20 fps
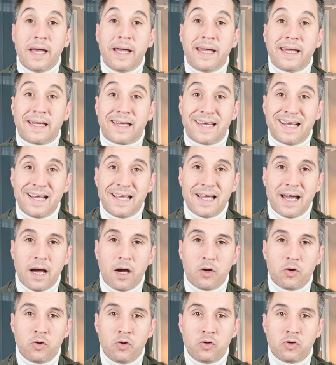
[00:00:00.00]
et qu'il y
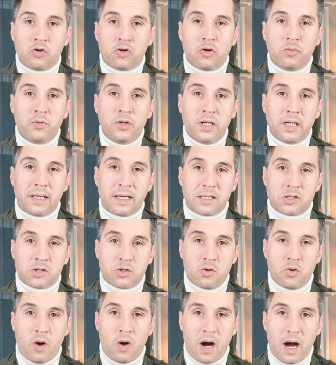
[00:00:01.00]
a une
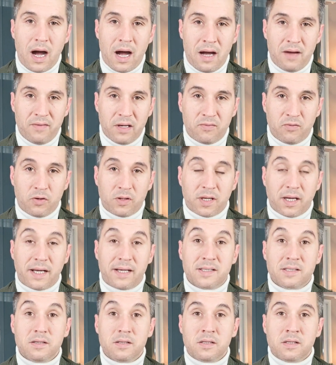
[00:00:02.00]
communication avec votre
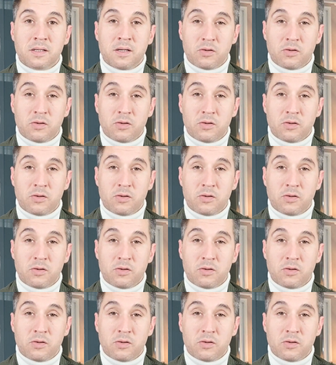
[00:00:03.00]
ex.